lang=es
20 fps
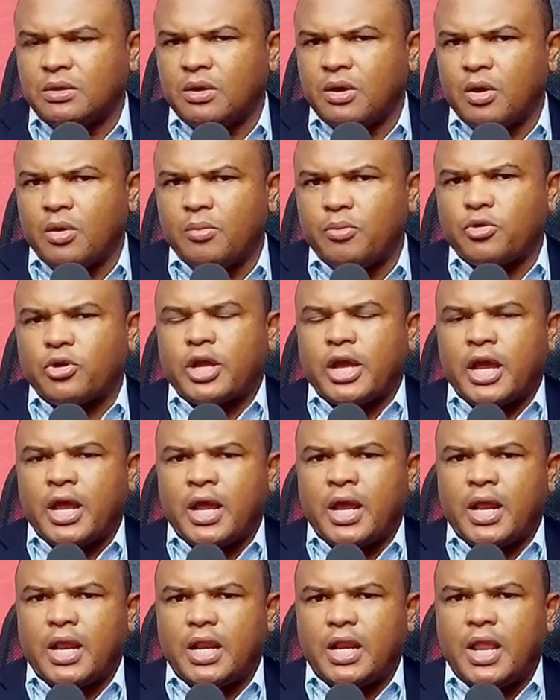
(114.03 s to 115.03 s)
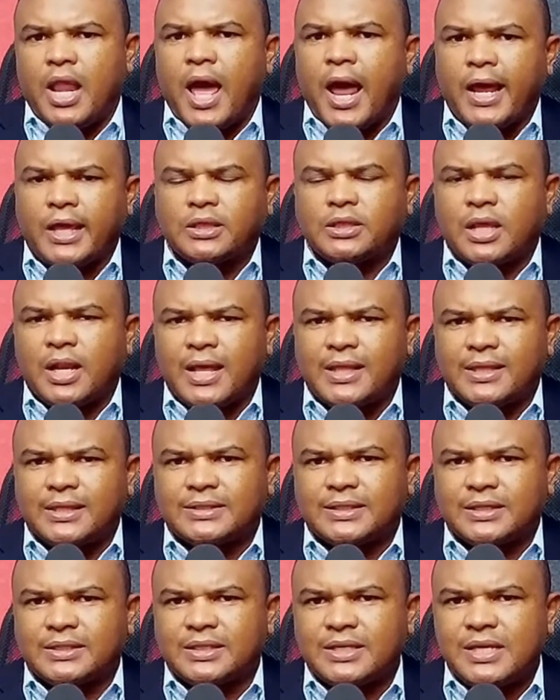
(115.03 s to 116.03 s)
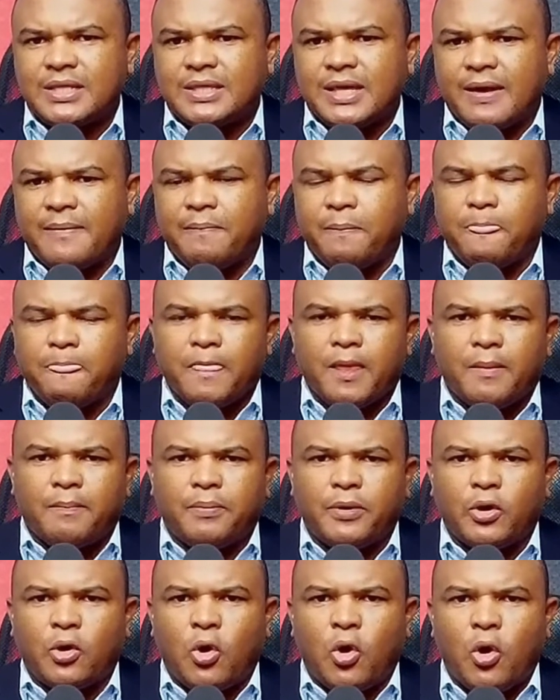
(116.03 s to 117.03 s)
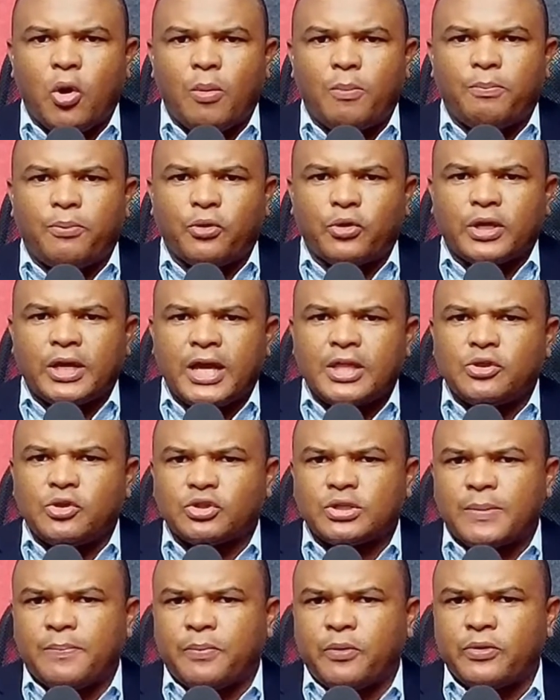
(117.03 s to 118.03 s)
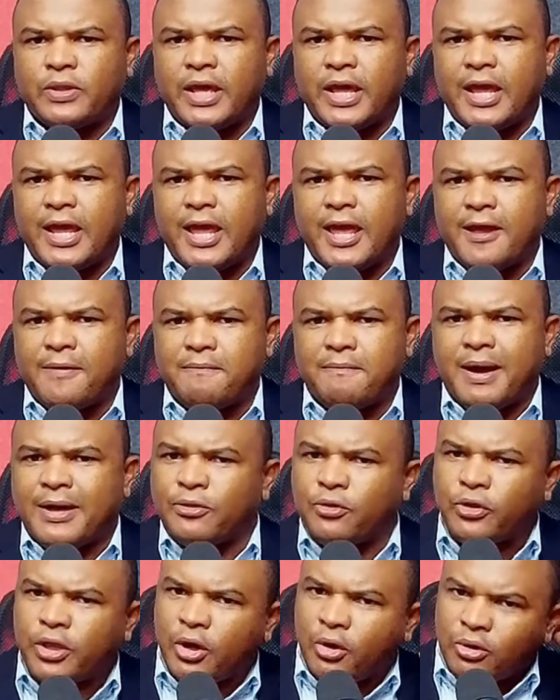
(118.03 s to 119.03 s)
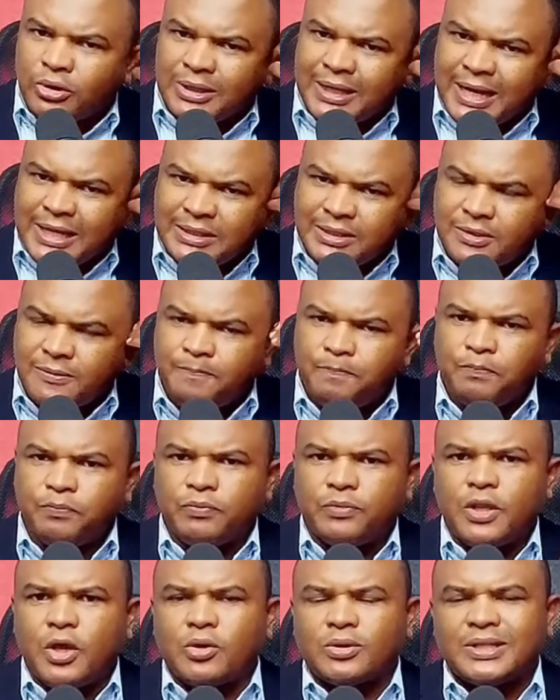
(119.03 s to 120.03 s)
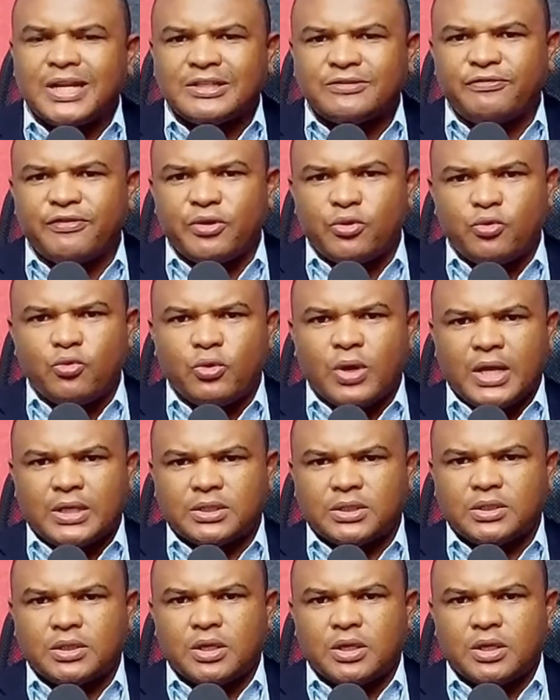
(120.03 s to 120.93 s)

porque la gente la necesita, pero ¿por qué no se pone en mano de otras, de otras figuras?